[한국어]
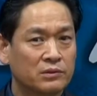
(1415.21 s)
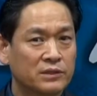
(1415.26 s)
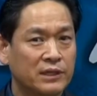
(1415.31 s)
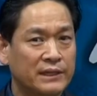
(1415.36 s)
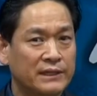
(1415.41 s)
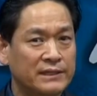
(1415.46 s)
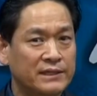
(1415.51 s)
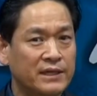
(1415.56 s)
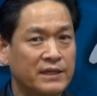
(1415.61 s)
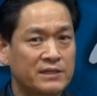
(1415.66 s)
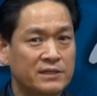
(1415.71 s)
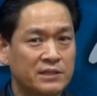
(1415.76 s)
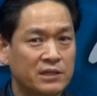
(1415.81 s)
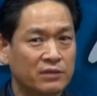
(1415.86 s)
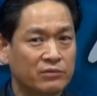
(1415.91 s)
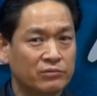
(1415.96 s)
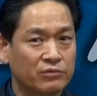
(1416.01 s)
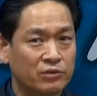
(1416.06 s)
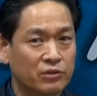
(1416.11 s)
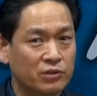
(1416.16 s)
자, 이게
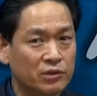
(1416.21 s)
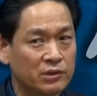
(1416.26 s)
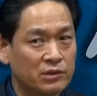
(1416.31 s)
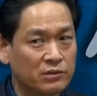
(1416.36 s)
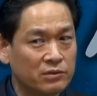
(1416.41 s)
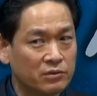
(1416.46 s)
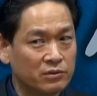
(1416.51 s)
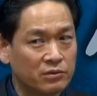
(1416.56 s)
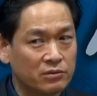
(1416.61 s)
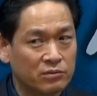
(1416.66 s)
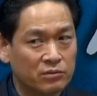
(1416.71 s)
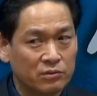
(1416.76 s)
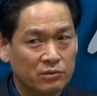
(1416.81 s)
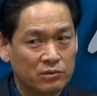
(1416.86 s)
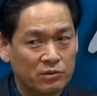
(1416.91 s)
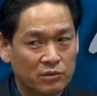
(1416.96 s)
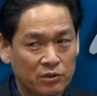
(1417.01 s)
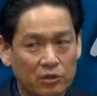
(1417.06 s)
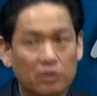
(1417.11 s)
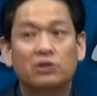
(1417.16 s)
이제
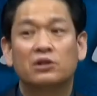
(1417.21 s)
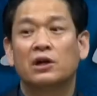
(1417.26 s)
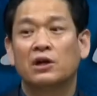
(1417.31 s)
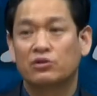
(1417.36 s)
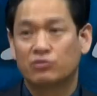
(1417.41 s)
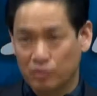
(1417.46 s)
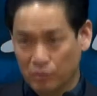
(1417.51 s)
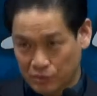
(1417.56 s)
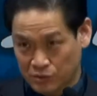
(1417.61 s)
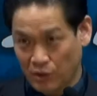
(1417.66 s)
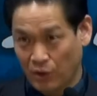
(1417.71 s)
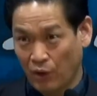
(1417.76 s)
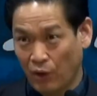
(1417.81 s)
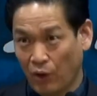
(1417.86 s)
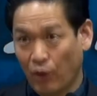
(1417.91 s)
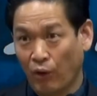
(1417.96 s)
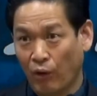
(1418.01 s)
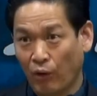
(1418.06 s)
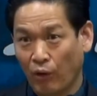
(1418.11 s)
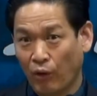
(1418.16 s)
일어날 수
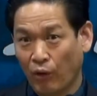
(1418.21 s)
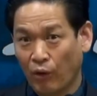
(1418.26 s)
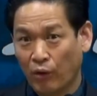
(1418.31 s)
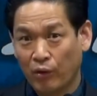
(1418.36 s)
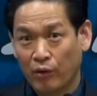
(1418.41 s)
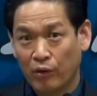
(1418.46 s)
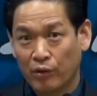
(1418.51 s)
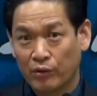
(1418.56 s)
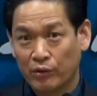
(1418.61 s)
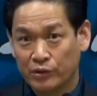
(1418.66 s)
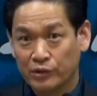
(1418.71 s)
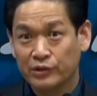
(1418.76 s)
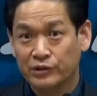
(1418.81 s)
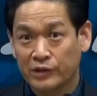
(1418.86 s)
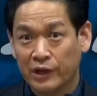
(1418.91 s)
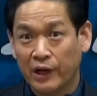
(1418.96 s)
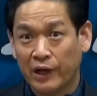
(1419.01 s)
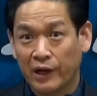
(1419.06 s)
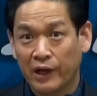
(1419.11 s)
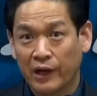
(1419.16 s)
있어요.
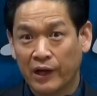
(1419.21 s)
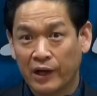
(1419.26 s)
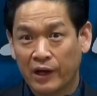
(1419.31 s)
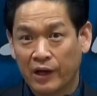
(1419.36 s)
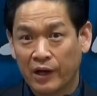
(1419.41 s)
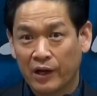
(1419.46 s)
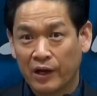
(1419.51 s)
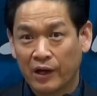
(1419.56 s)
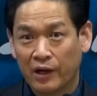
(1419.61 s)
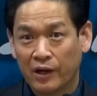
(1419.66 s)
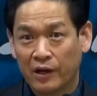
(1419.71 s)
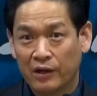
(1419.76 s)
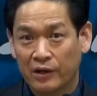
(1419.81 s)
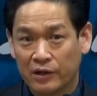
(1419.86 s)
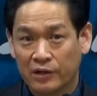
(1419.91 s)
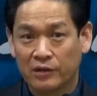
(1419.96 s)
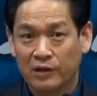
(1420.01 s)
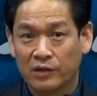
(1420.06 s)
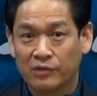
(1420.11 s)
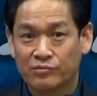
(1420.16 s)
이제
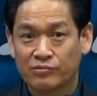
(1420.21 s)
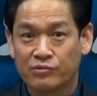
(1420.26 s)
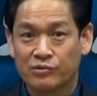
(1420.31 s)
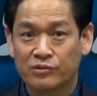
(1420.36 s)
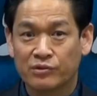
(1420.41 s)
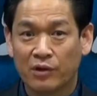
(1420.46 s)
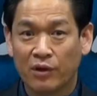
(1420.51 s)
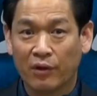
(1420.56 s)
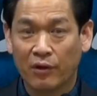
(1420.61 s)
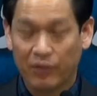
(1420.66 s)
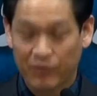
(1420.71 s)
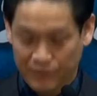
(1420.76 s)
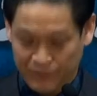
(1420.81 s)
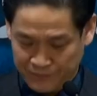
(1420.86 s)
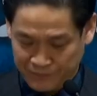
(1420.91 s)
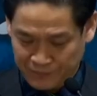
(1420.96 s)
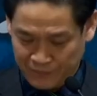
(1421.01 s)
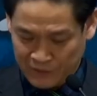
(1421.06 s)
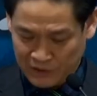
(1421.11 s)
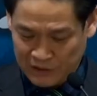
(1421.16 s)
일어날 수 있어요.
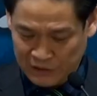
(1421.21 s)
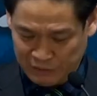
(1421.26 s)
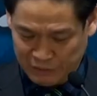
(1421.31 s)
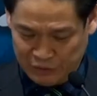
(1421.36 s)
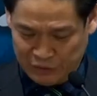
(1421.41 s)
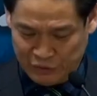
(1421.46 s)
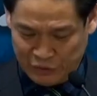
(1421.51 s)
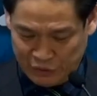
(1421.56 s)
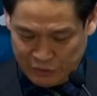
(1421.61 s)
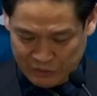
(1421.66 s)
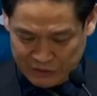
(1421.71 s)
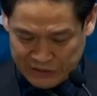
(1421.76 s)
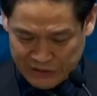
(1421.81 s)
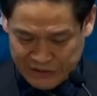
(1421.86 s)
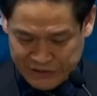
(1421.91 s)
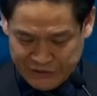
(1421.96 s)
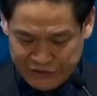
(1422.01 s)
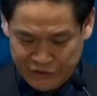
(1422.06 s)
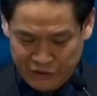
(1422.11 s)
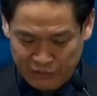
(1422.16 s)
이번 주 여러분
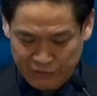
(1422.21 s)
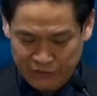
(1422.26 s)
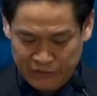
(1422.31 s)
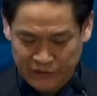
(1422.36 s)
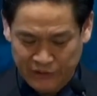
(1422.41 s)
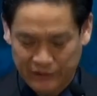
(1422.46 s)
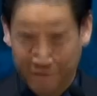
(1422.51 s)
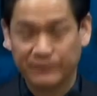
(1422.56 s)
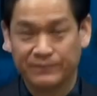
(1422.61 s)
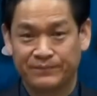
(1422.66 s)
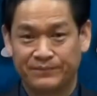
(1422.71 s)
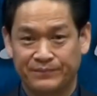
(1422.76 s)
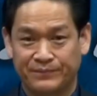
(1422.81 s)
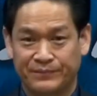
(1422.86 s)
잘 지켜보세요.